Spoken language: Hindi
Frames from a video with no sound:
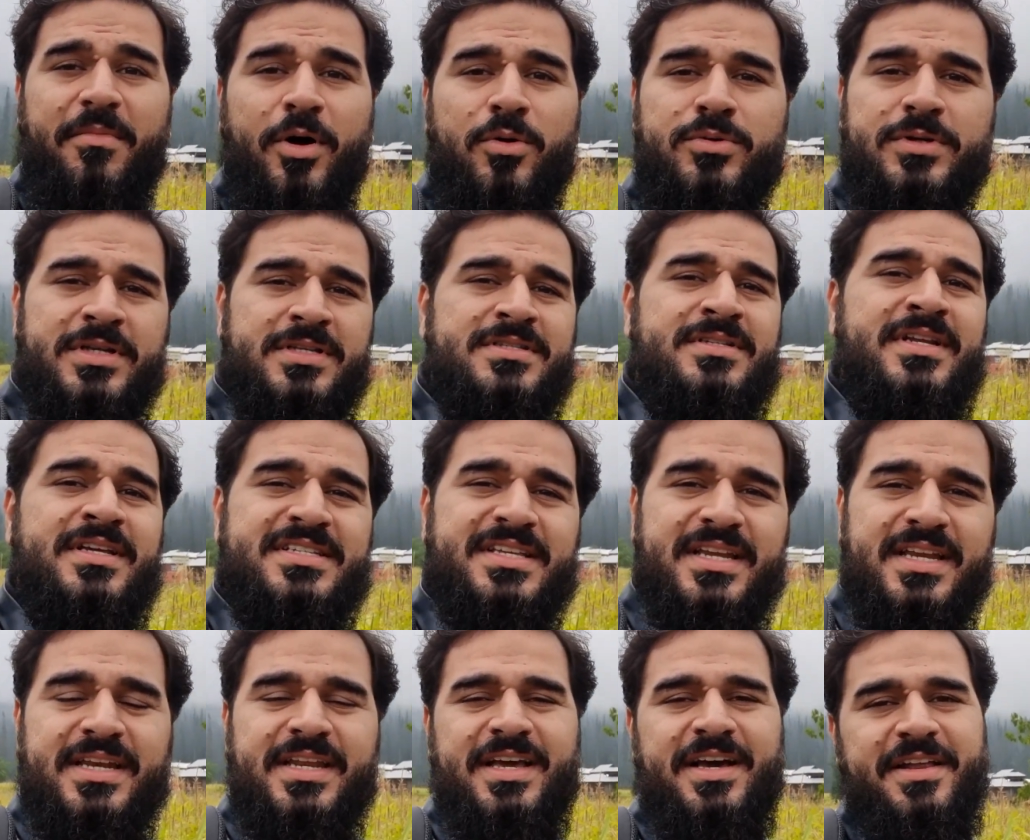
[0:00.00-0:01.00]
माउंटेंस
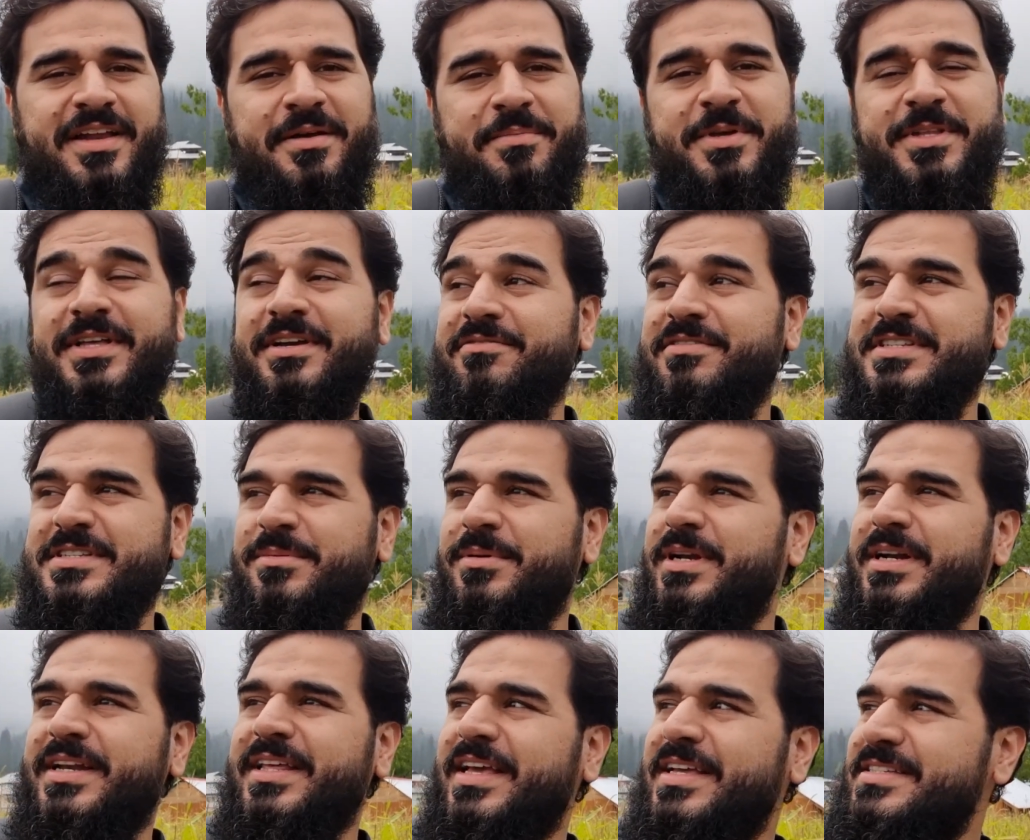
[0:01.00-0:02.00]
नज़र ही नहीं आ रहे अभी तक
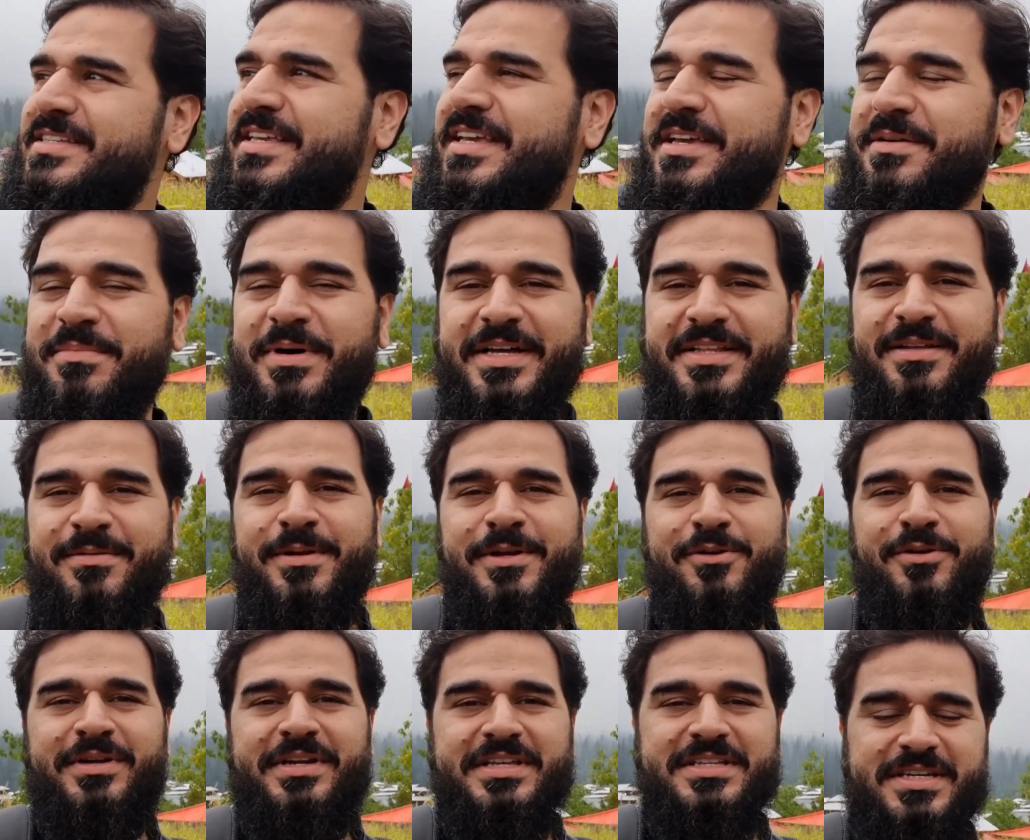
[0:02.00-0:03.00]
विजिबिलिटी ऐसी है कि बादल
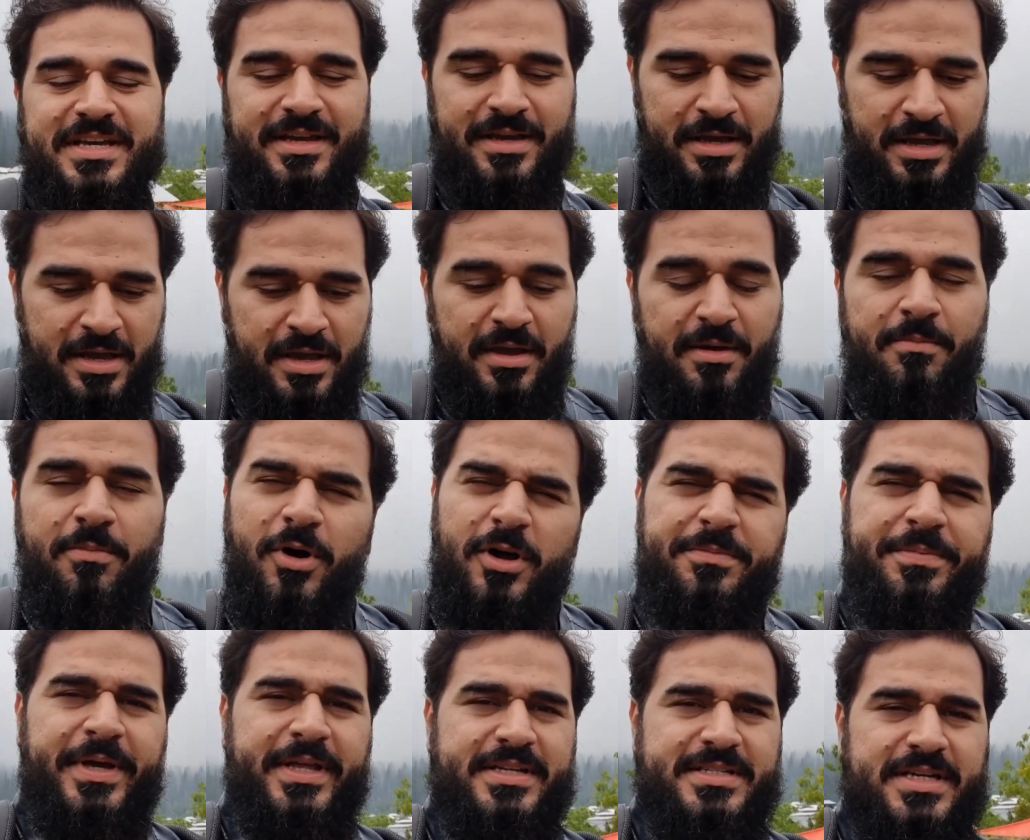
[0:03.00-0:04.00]
बिल्कुल नीचे
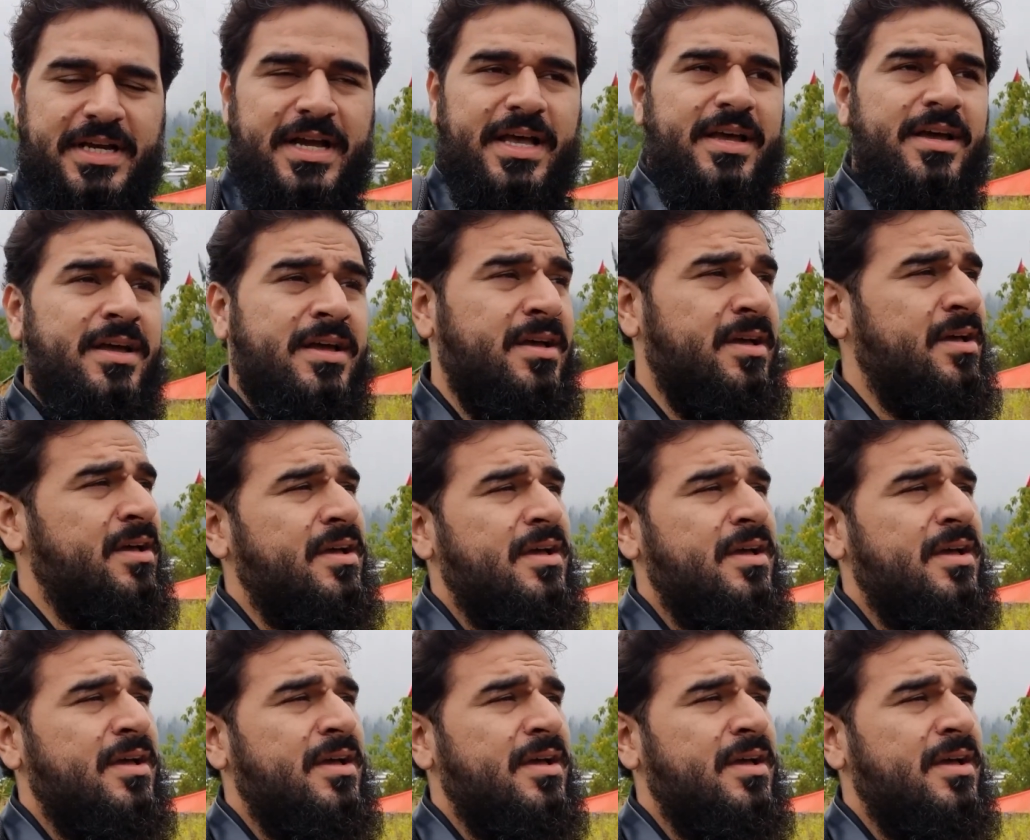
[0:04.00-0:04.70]
बहुत प्यारी जगह है